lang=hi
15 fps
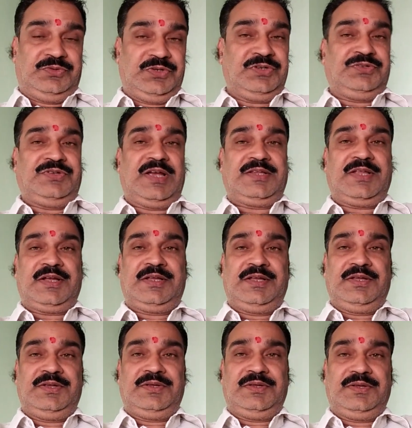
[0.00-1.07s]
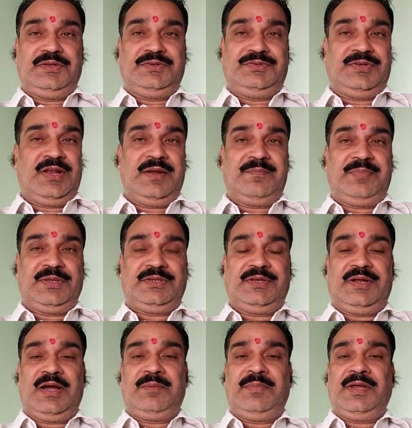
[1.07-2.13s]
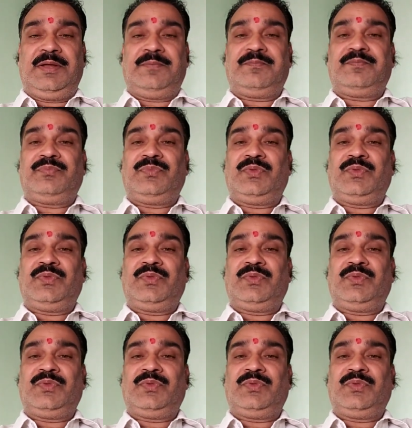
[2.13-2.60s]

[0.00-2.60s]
जिस जातक की जन्म पत्रिका में